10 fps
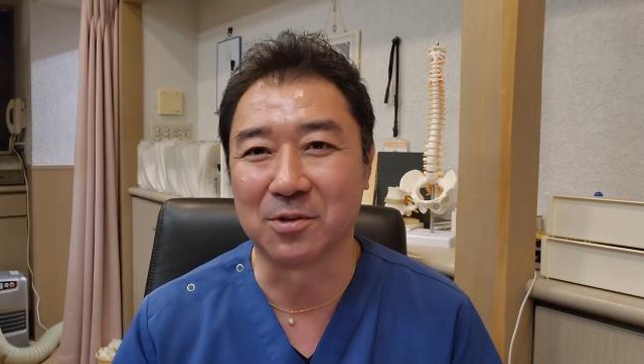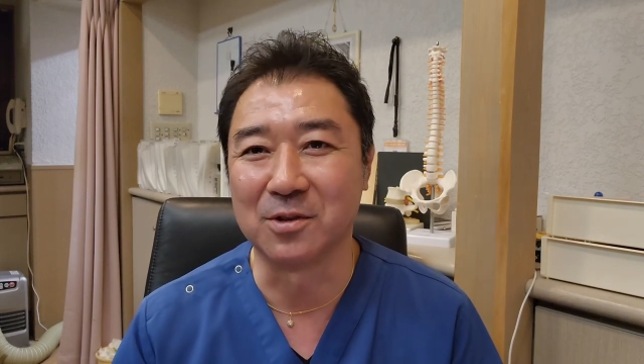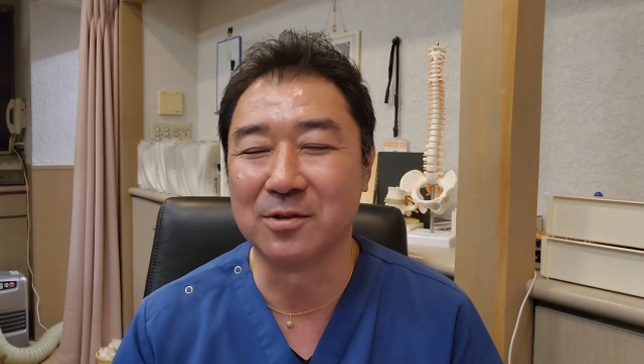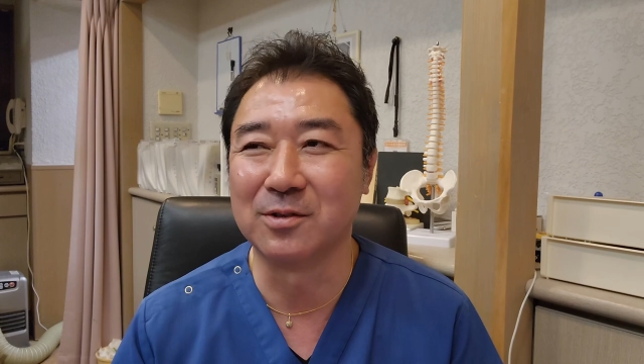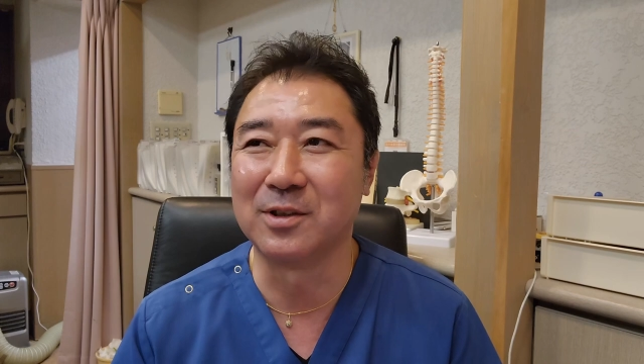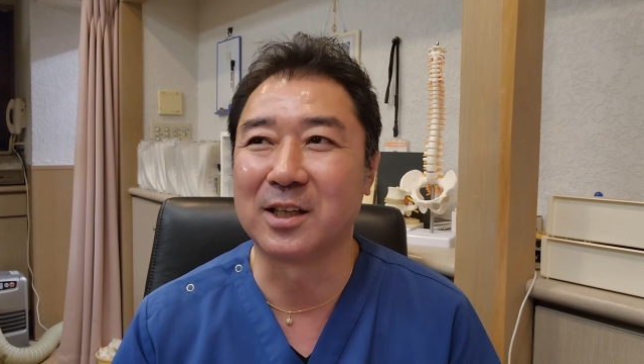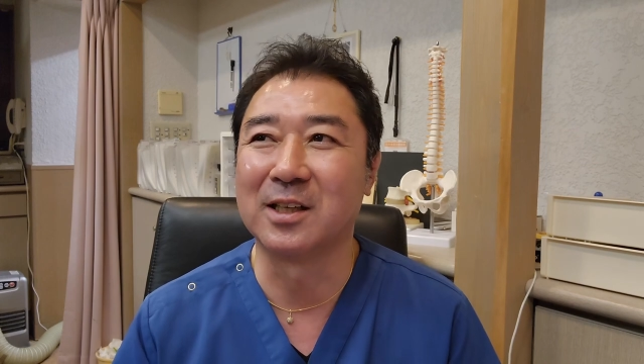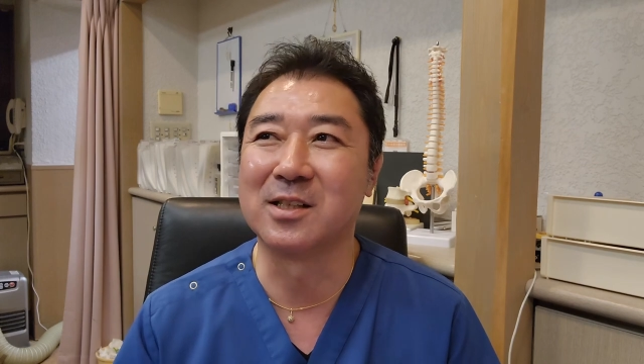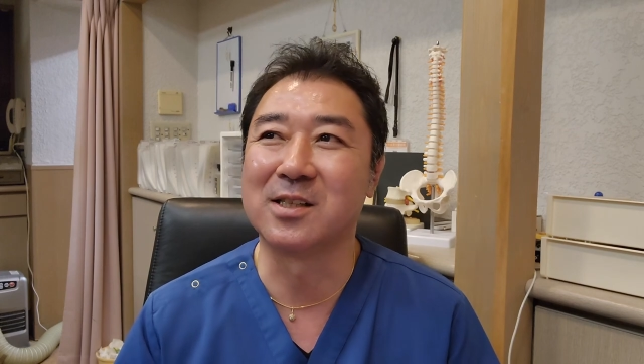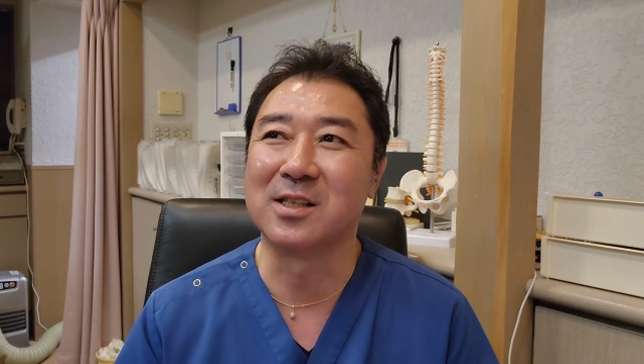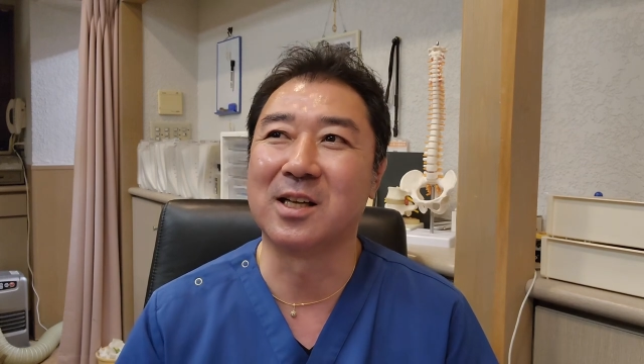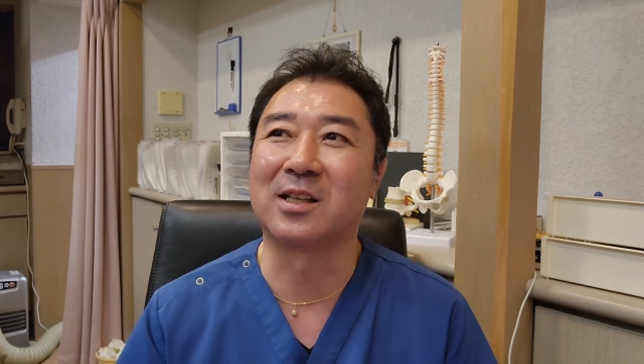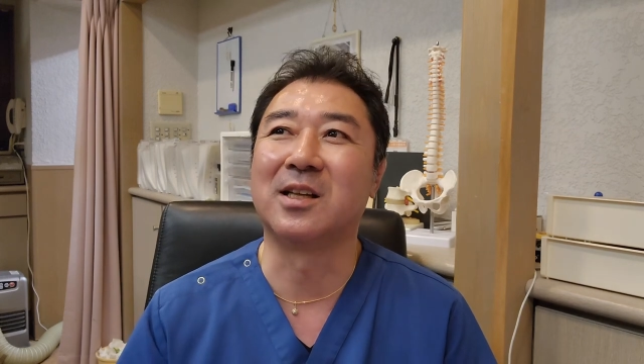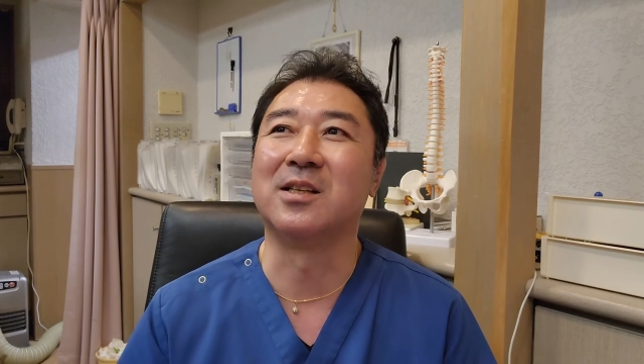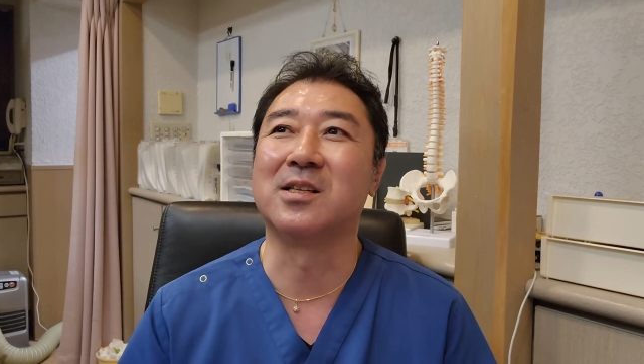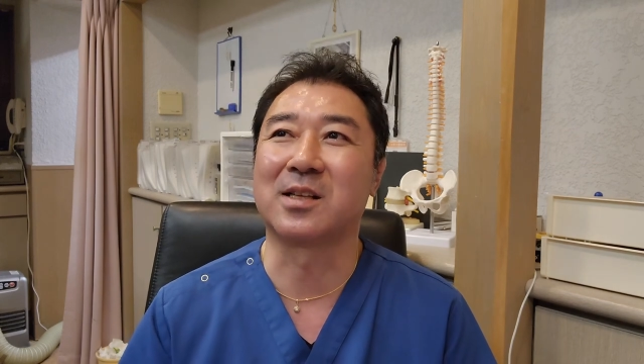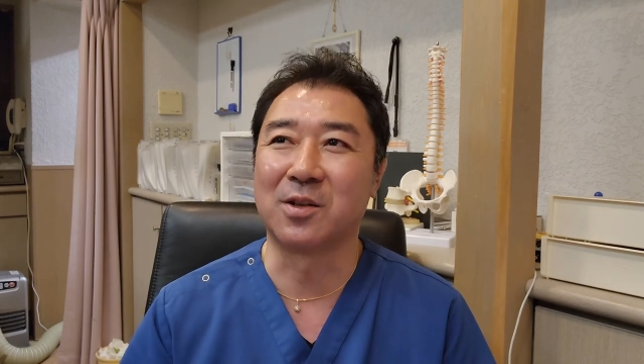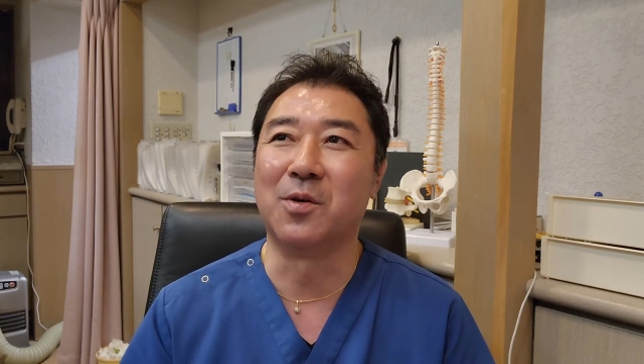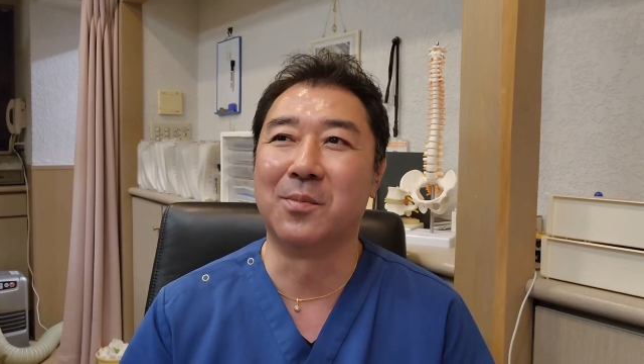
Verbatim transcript: というふうな感じだったんですけど、